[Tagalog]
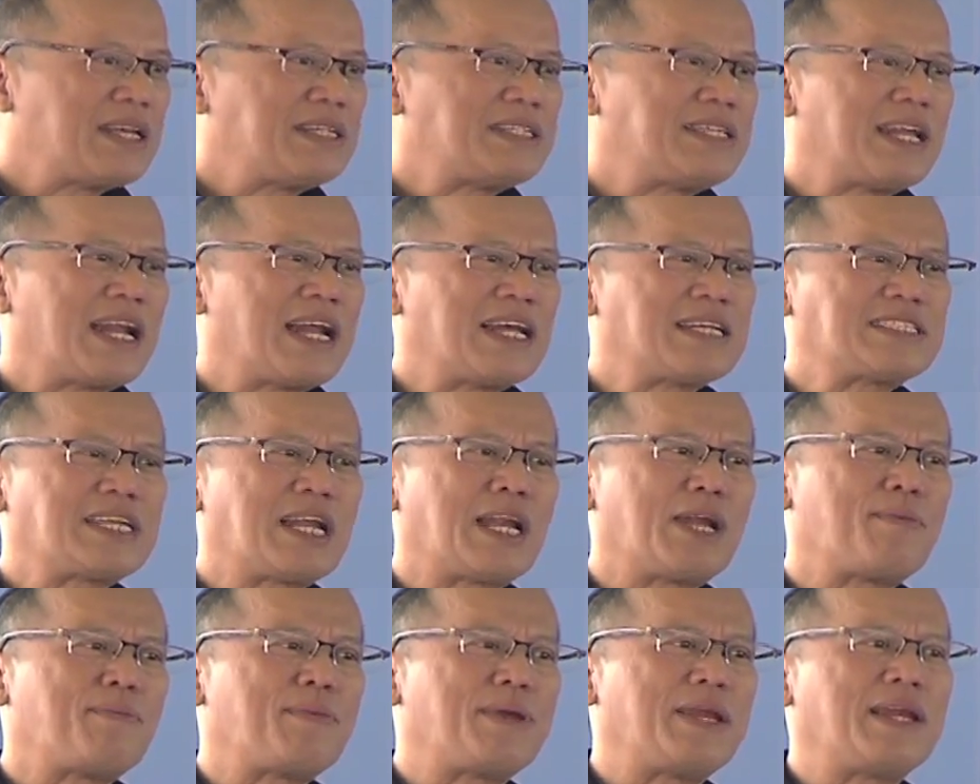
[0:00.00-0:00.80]

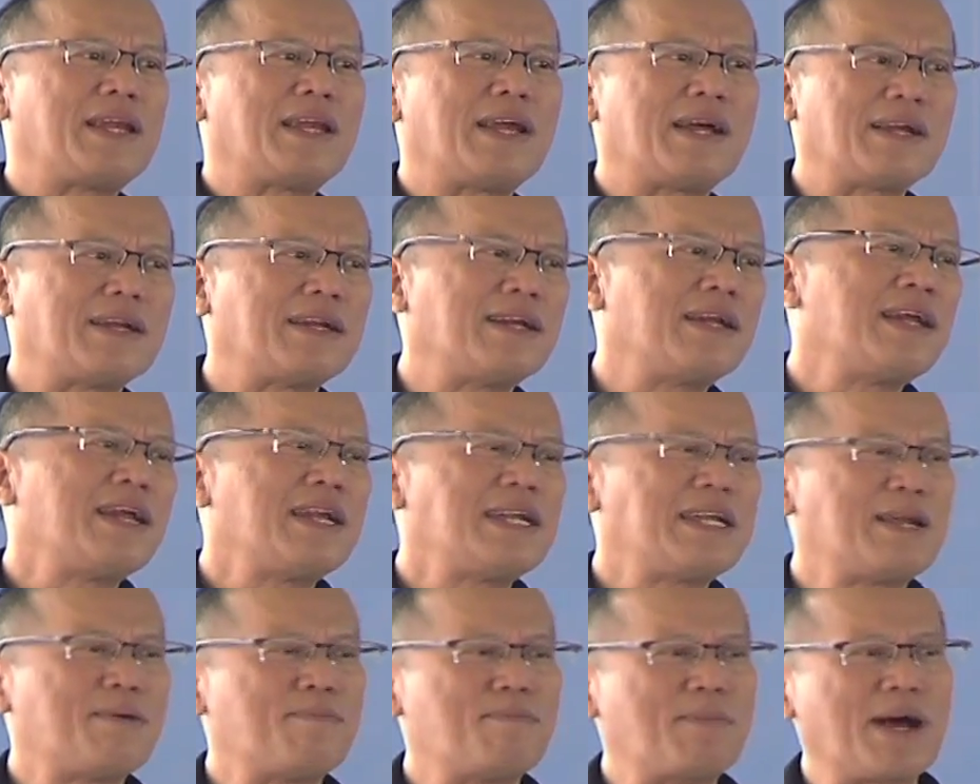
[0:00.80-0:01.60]
Sinasalamin lang
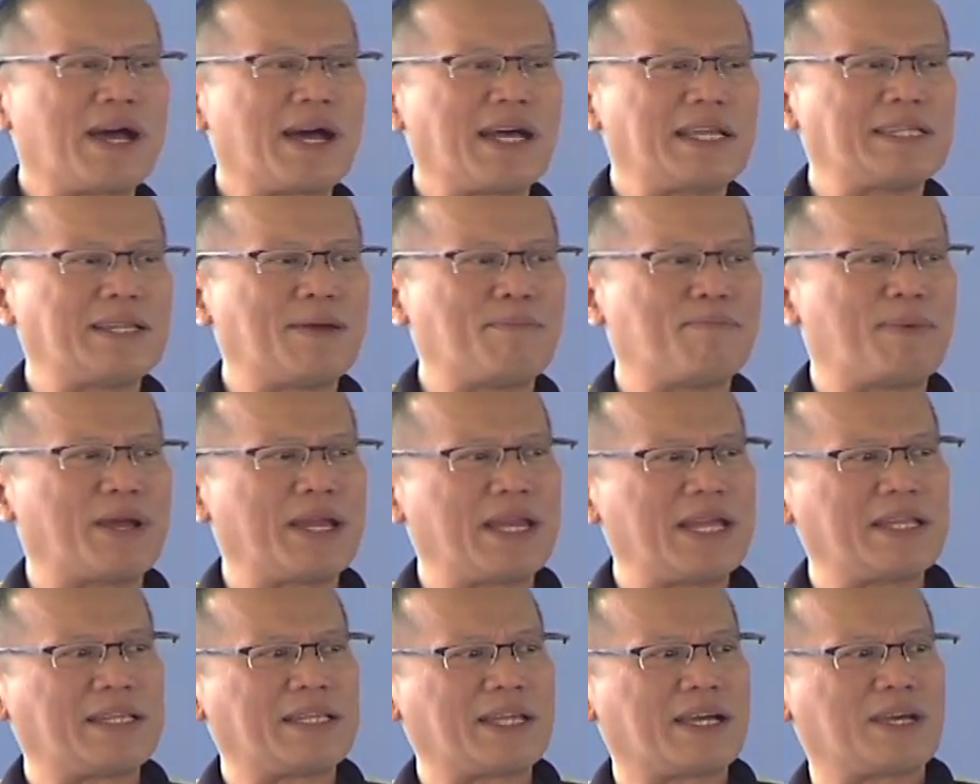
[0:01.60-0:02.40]
ng magandang
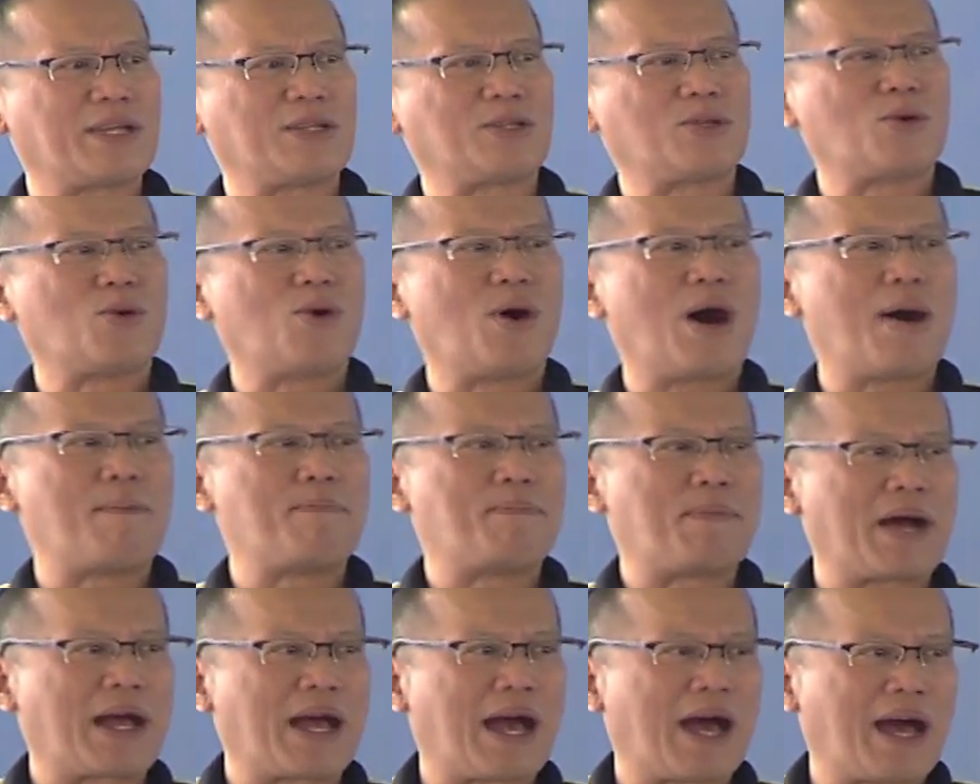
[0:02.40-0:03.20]
balitang ito ang
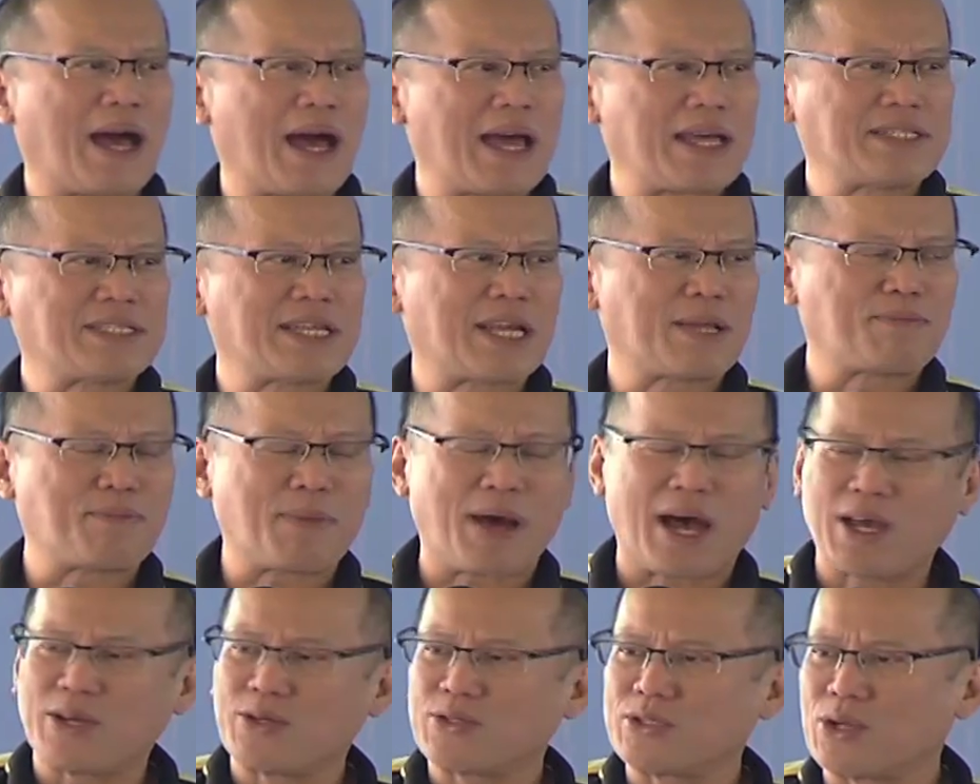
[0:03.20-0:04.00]
pagkakaisa at
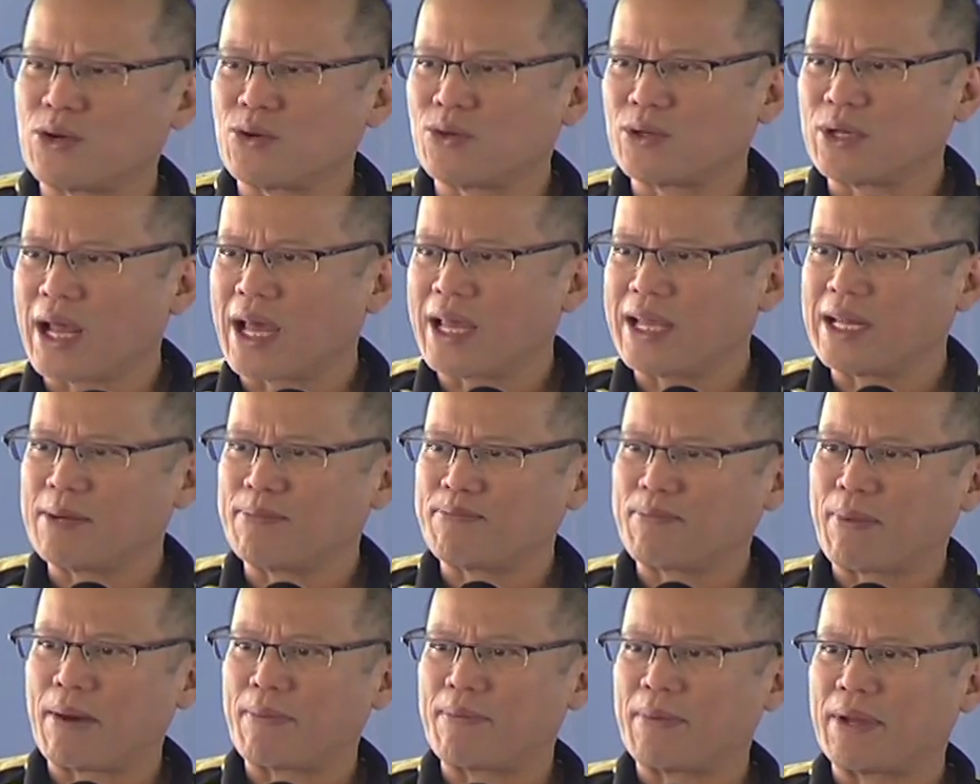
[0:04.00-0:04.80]
maayos na ugnayan
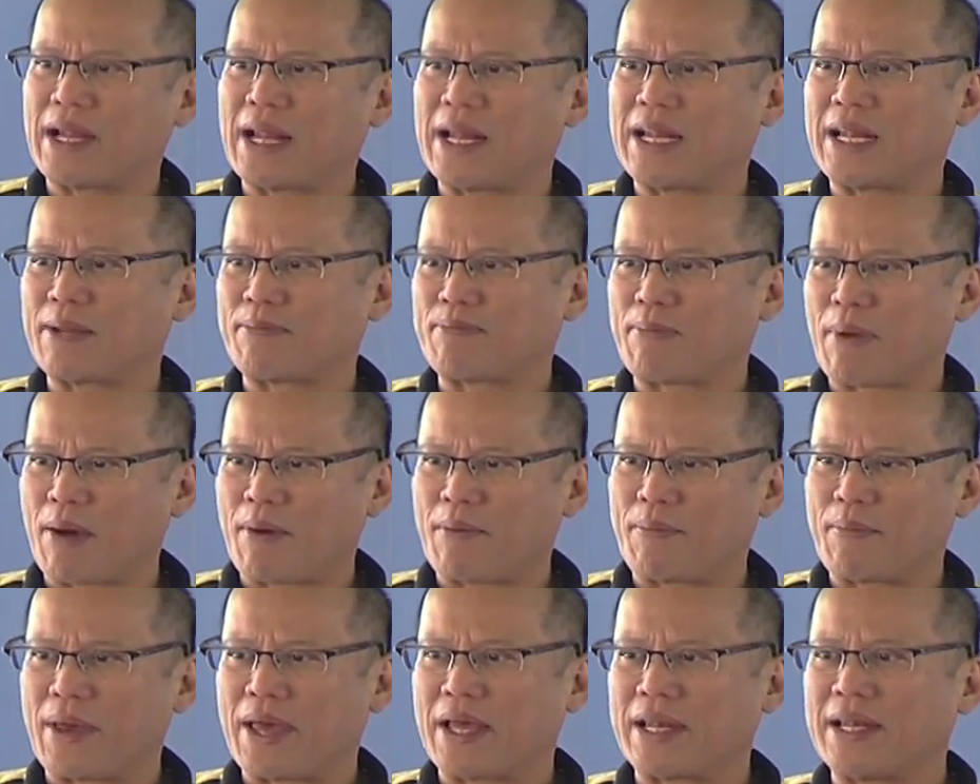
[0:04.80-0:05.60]
ng pamalan at
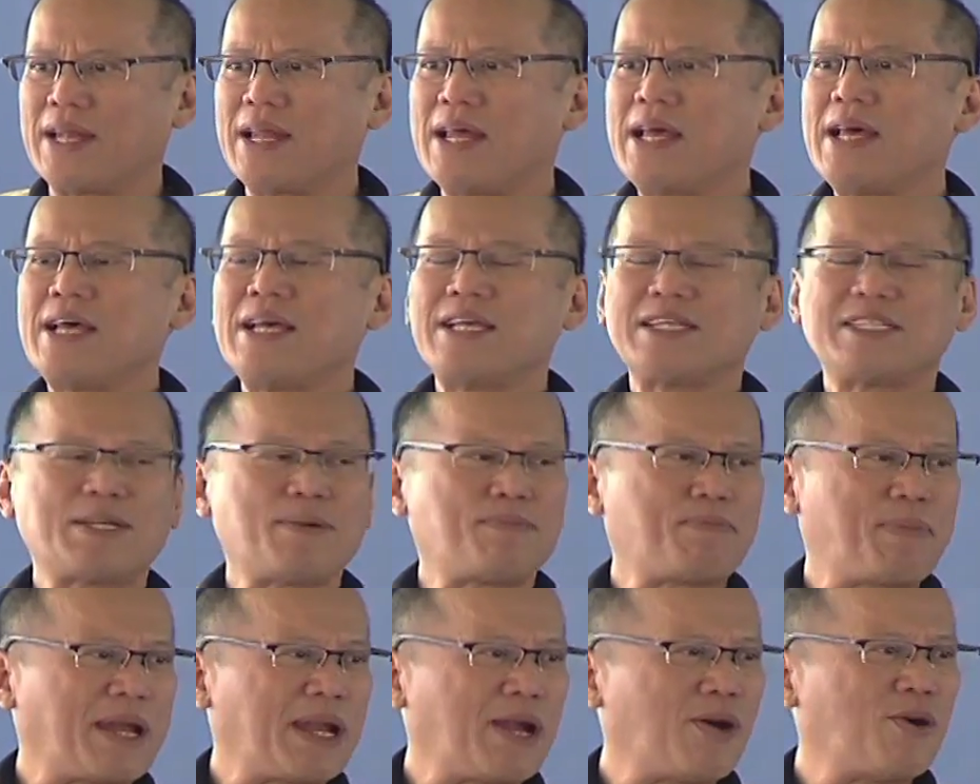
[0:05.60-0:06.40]
mamamayan
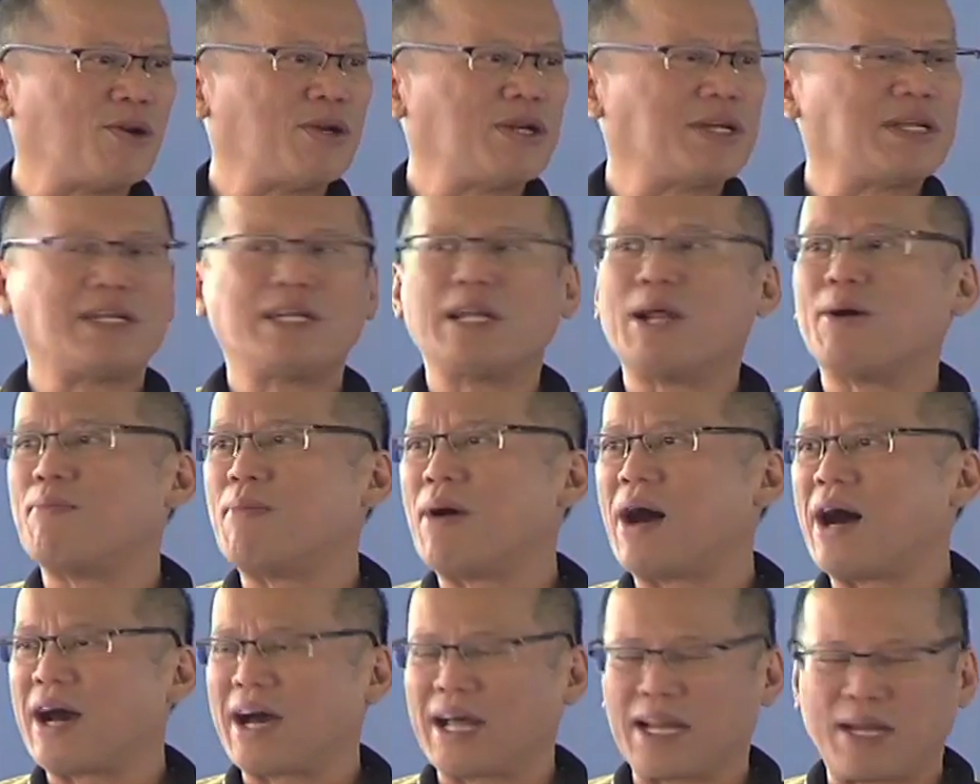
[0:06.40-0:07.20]
sa panahon ng
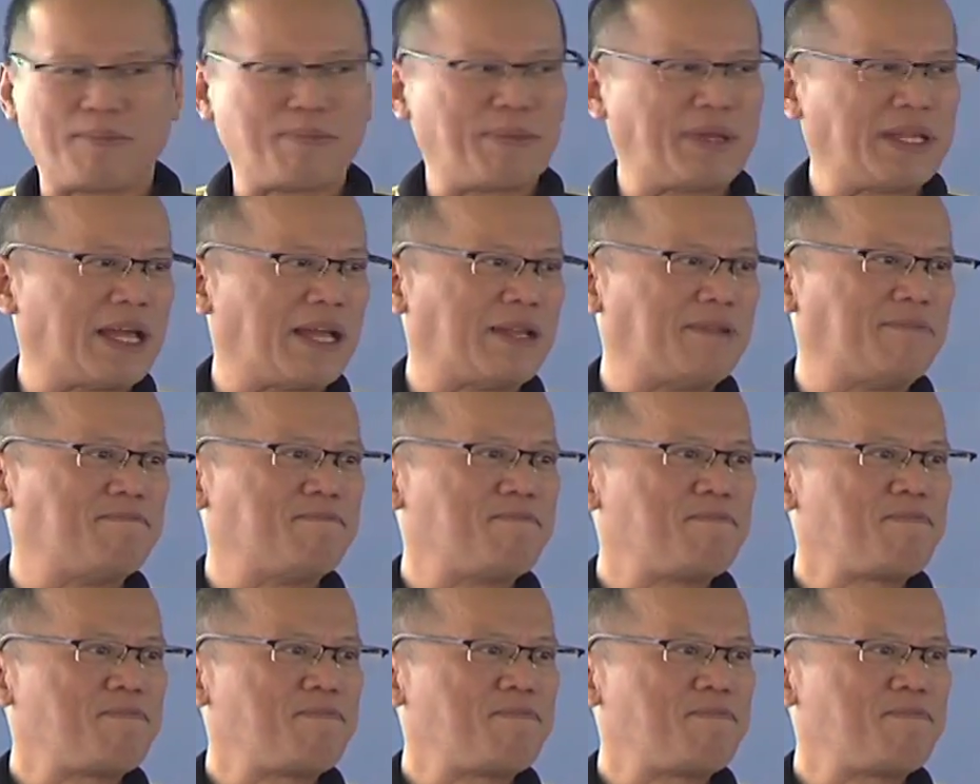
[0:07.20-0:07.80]
mga kalamidad.